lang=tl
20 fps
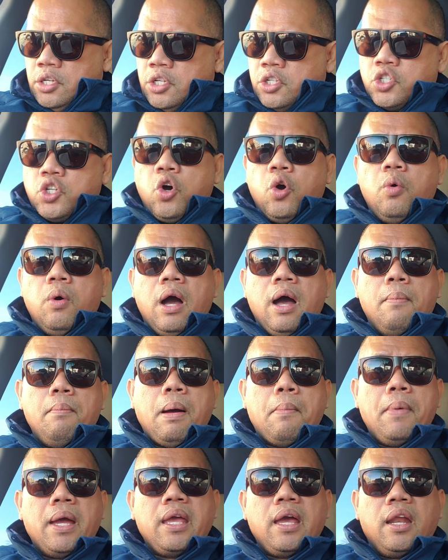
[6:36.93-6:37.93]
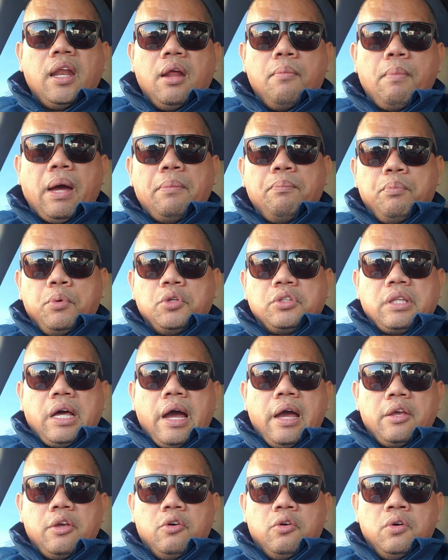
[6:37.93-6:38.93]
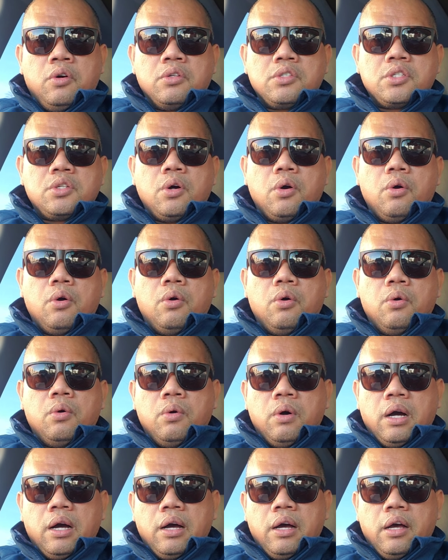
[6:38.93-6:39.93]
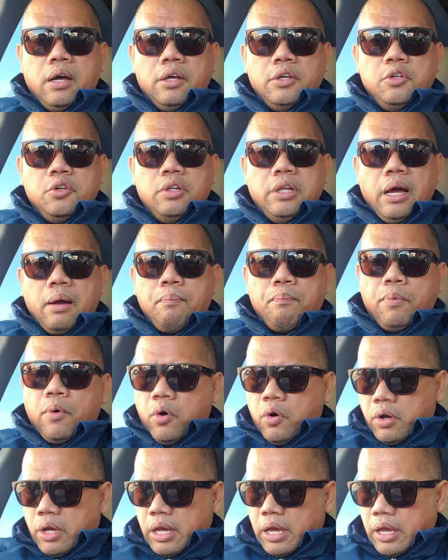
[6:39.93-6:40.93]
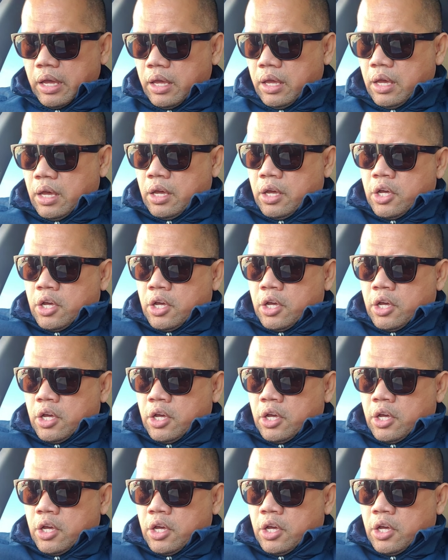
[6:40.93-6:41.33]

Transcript: So uh, mamaya naman po tayo. So uh, 'yun lang po, okay?